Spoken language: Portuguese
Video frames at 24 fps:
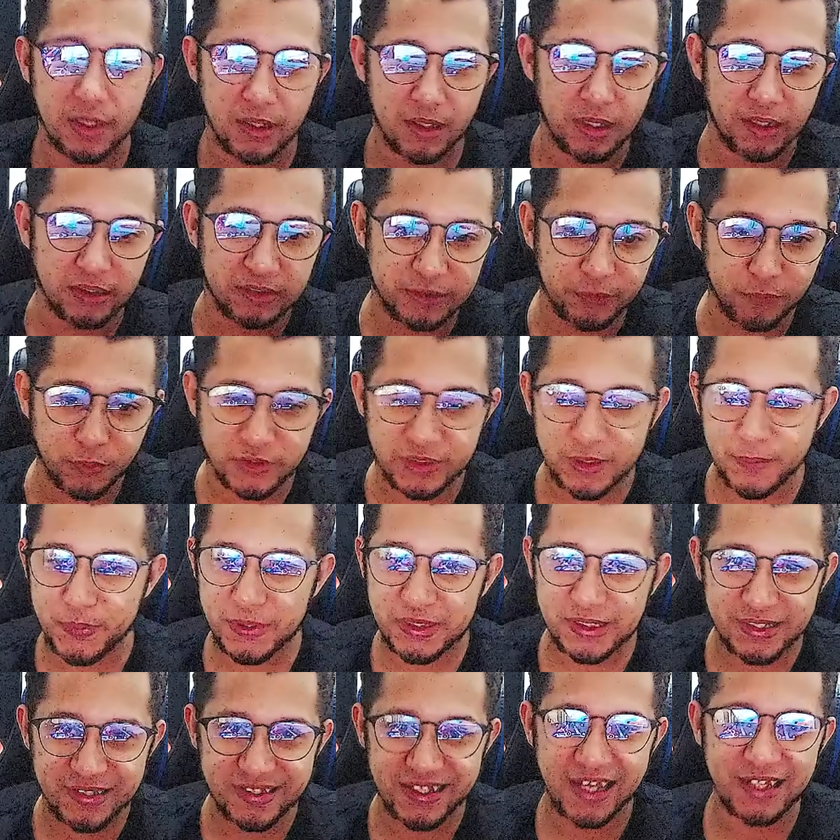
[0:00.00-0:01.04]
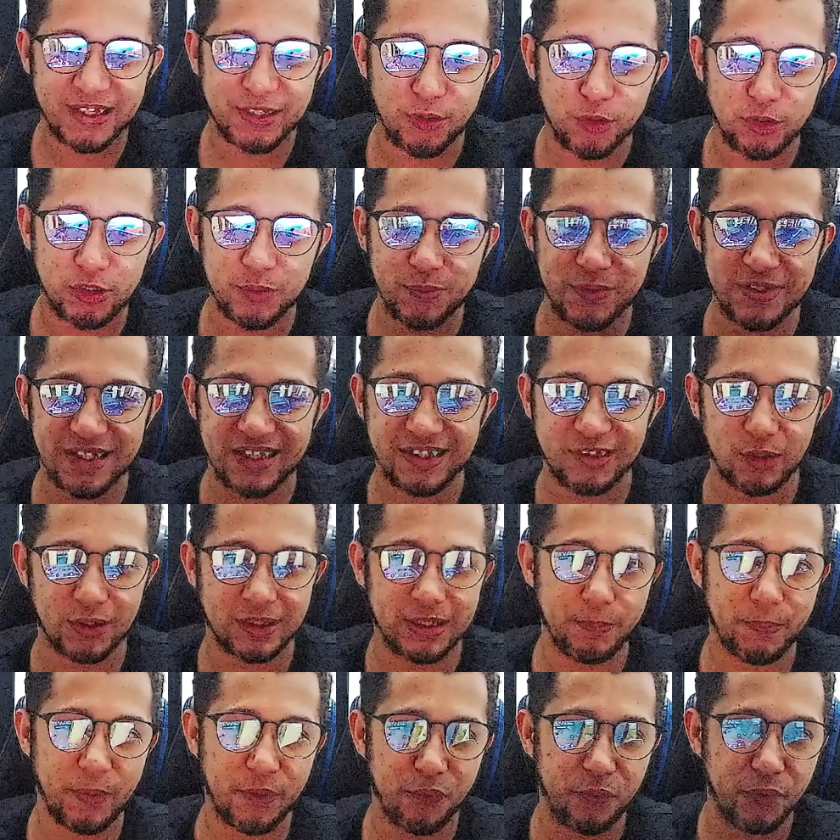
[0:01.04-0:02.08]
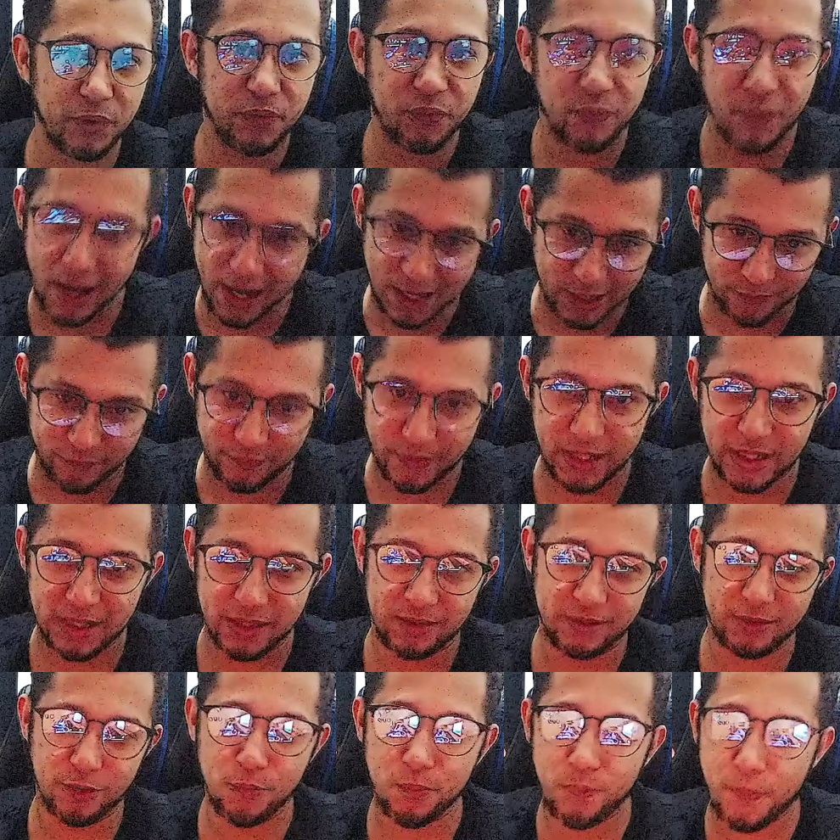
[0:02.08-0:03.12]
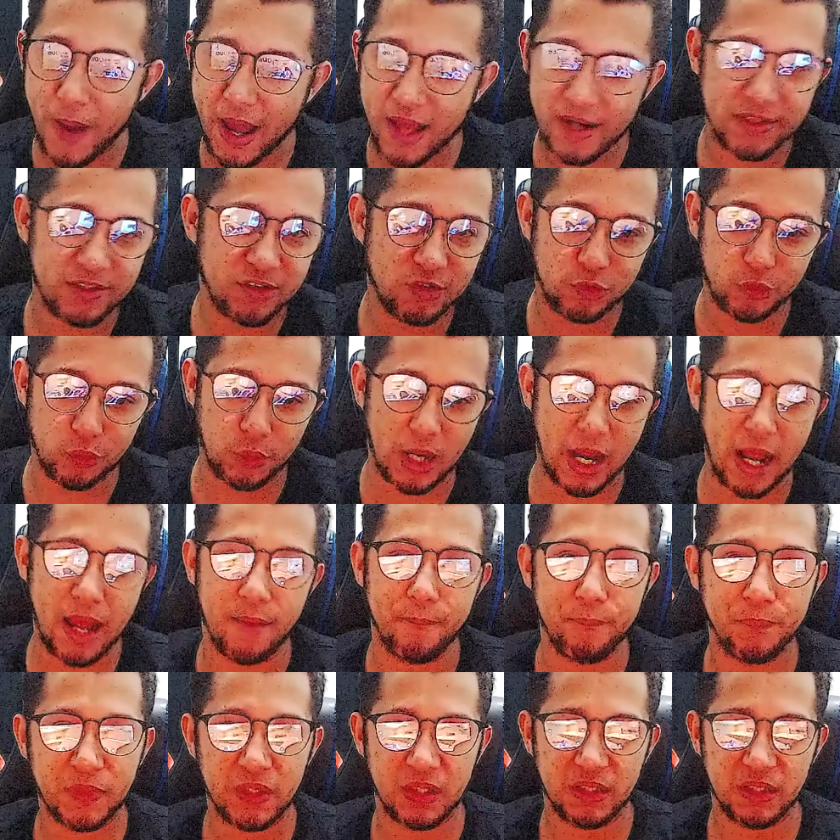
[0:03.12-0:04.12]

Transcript: Se você pesquisar, tem otimização até pra Free Fire, velho. Então para de chorar.